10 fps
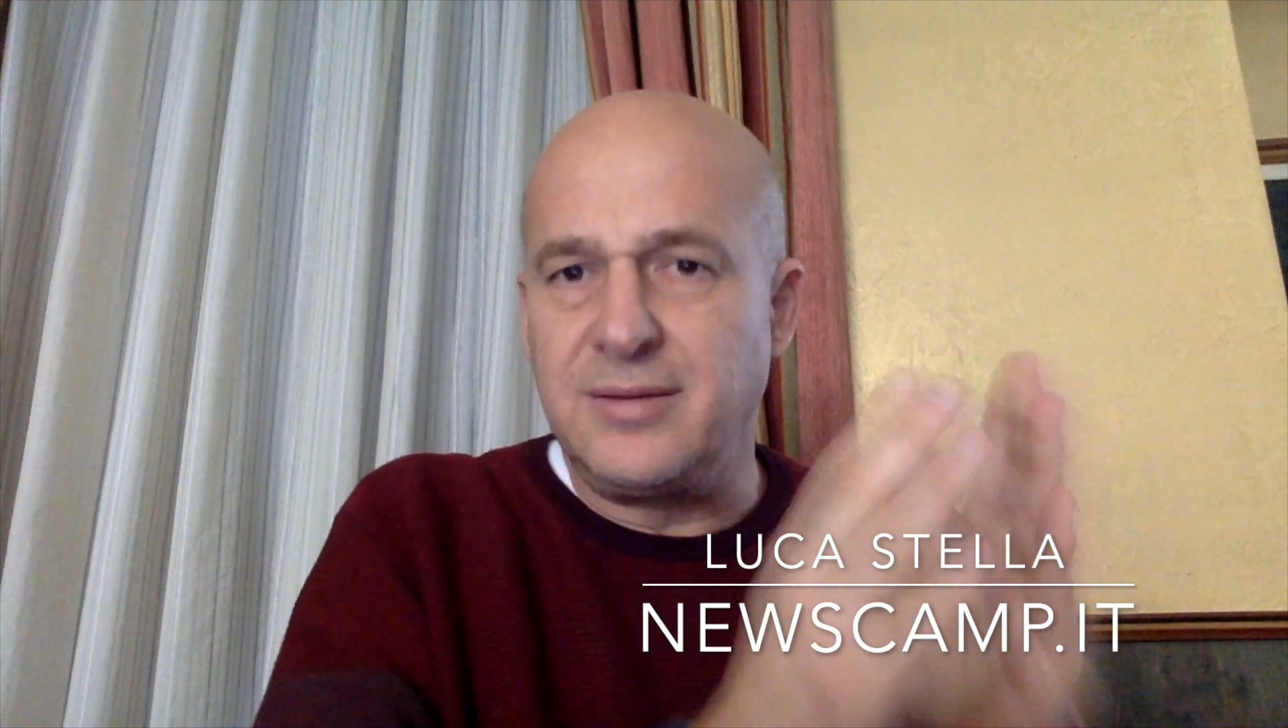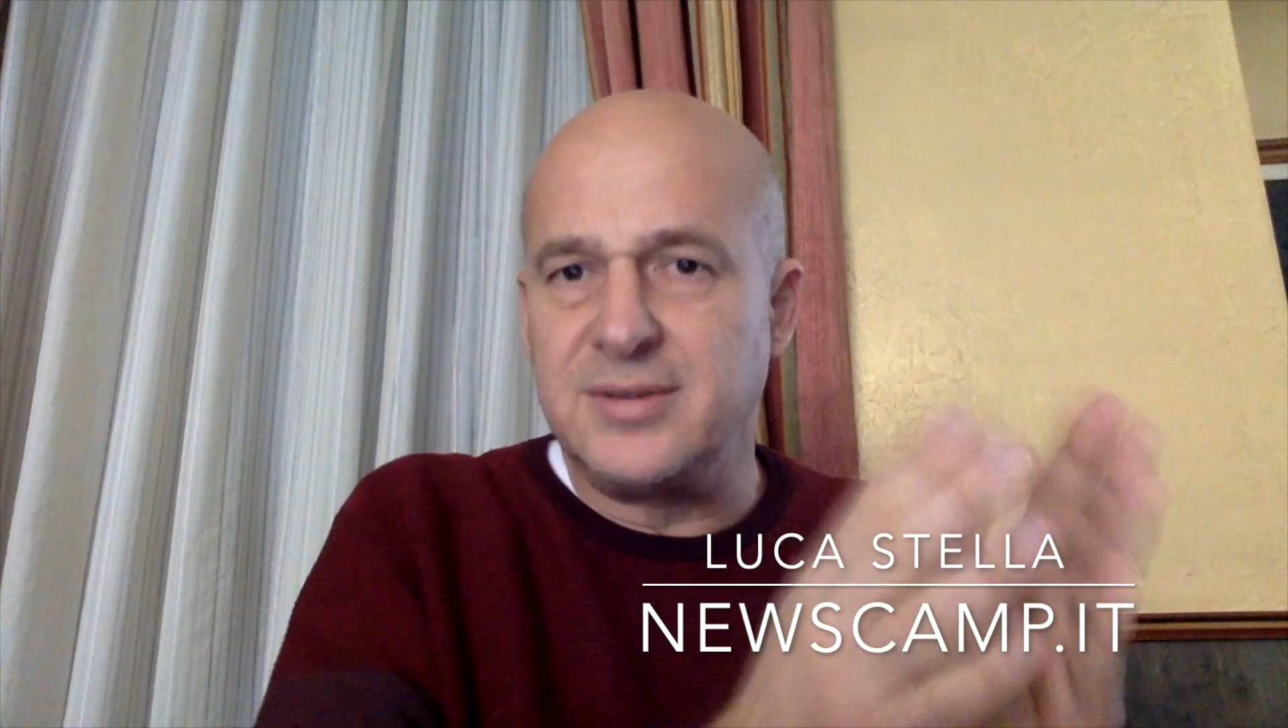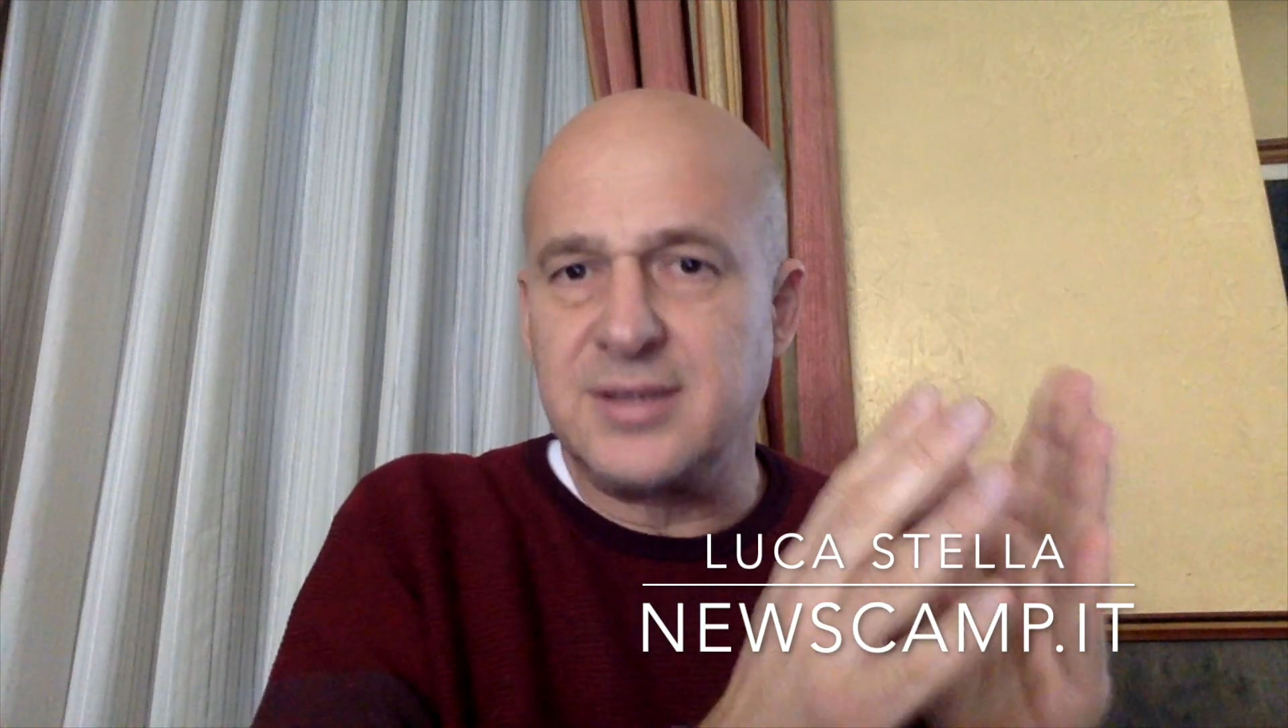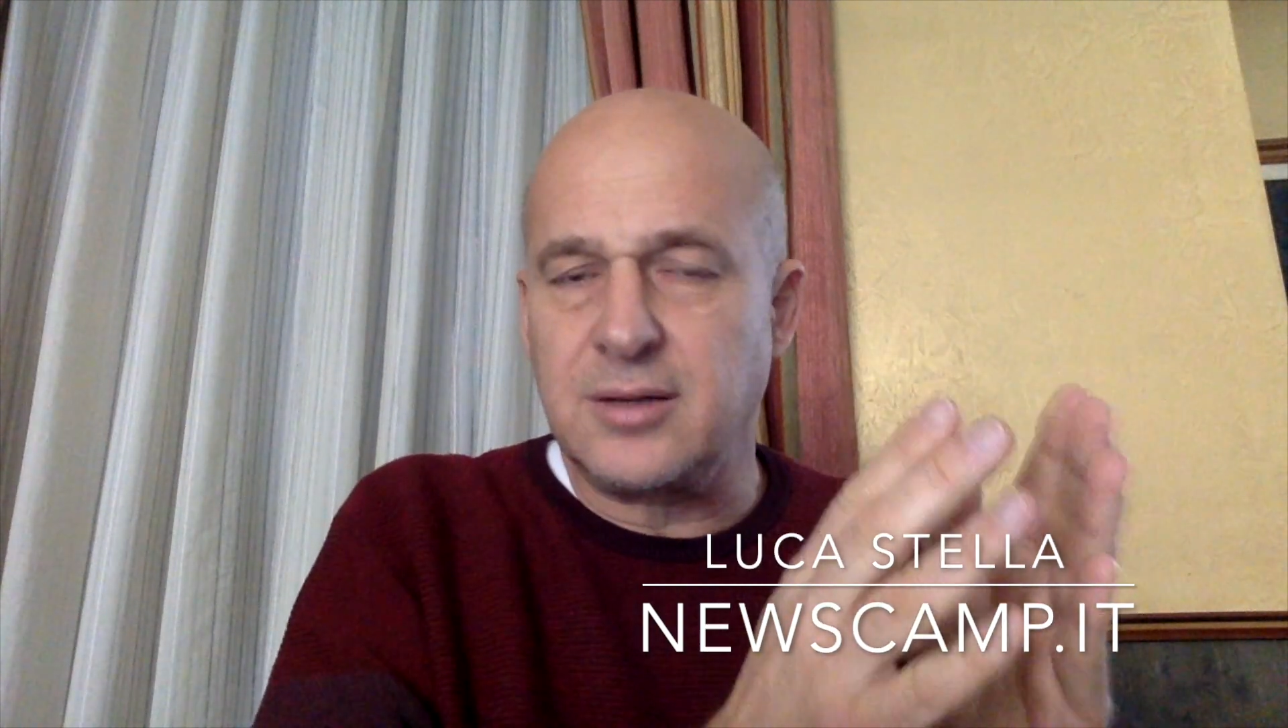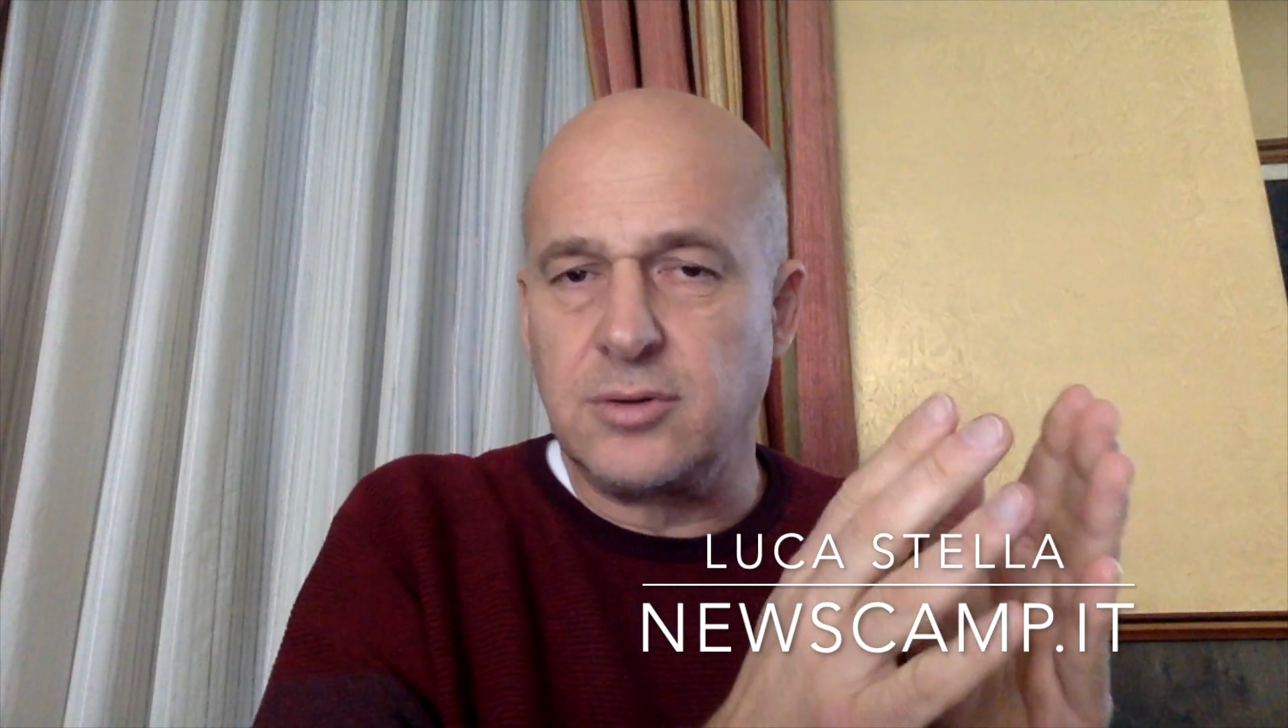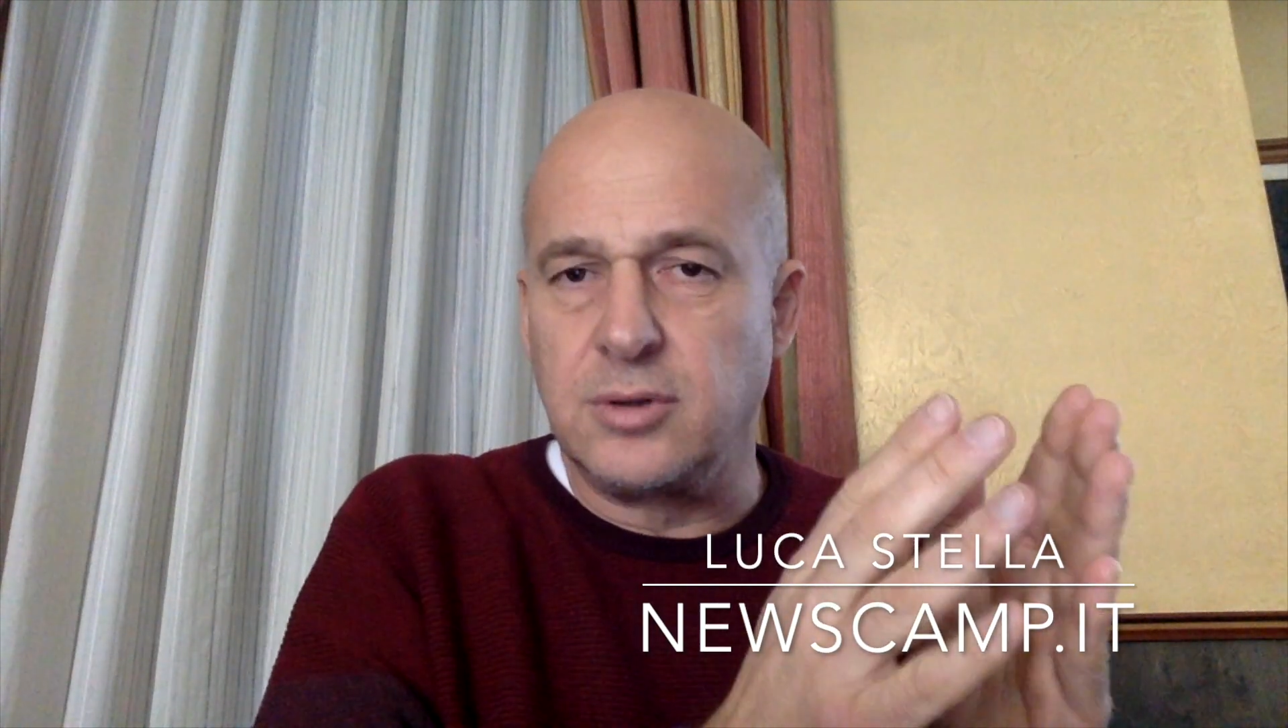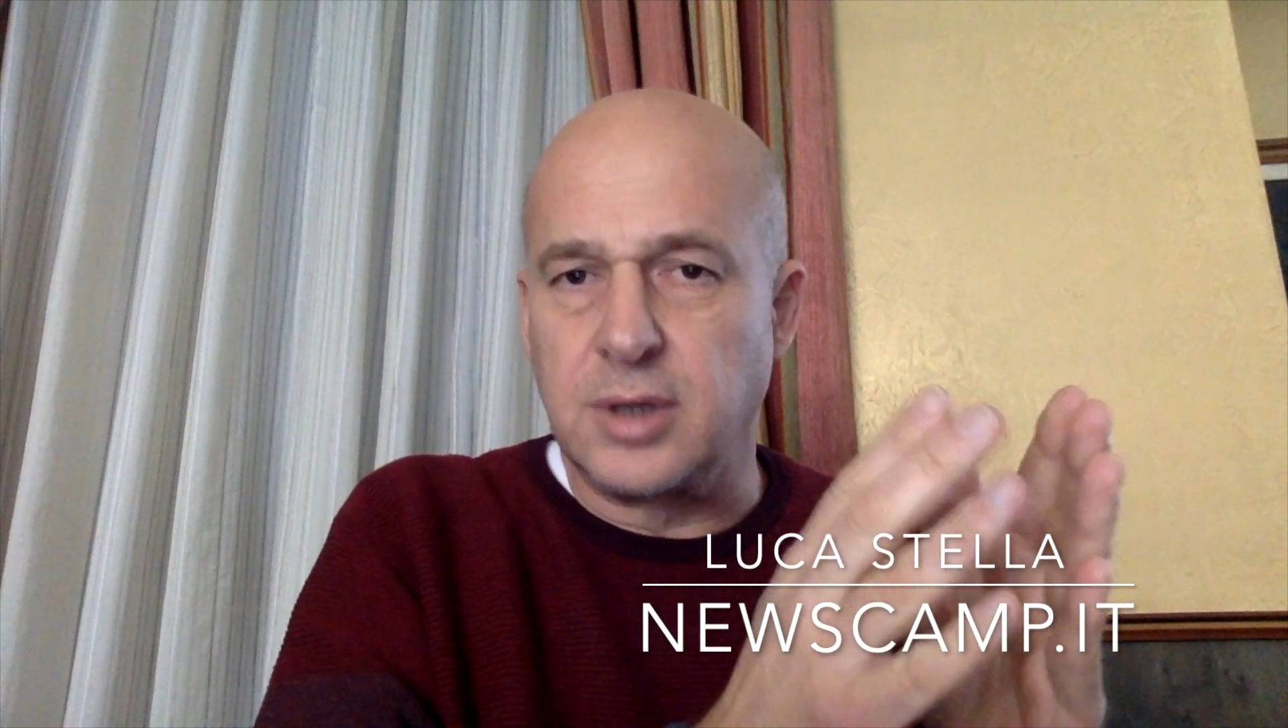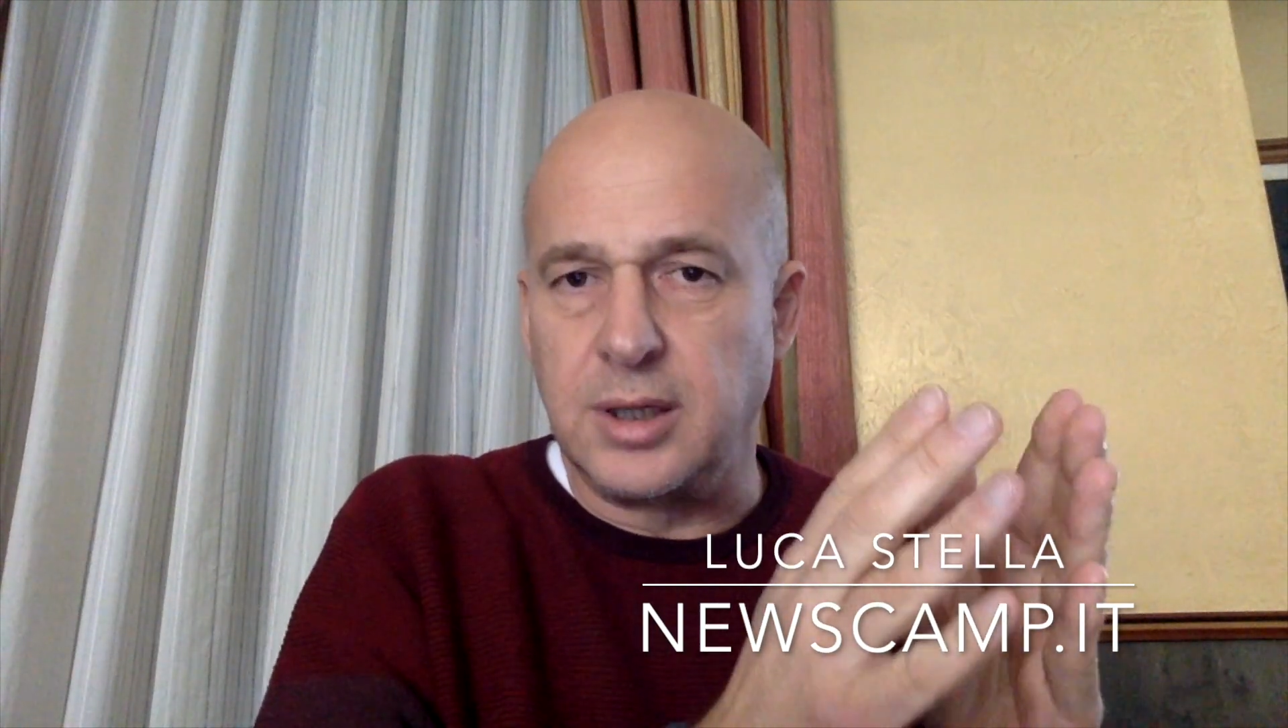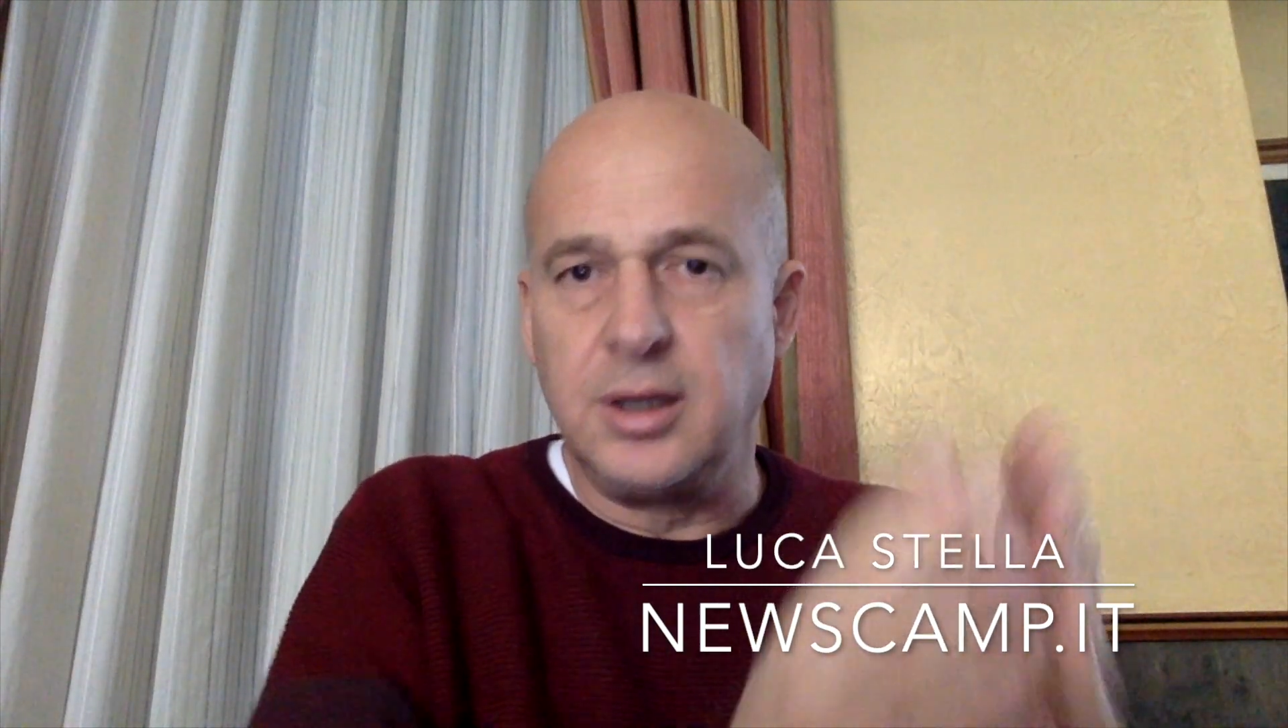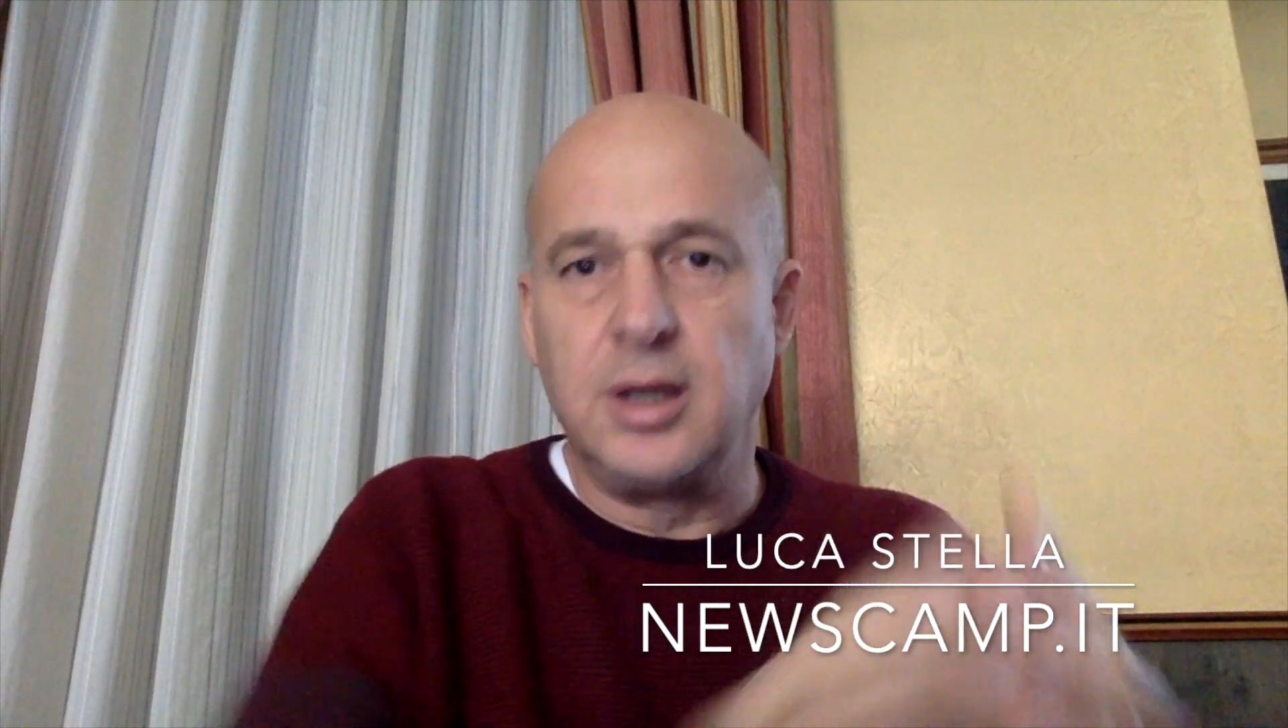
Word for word: visitatori,